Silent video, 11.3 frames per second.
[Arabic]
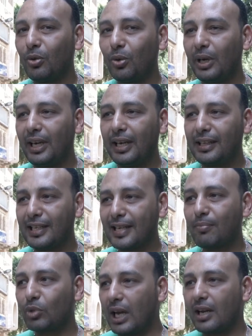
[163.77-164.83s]

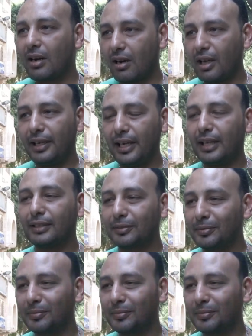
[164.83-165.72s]
وتزمت على الراي يعني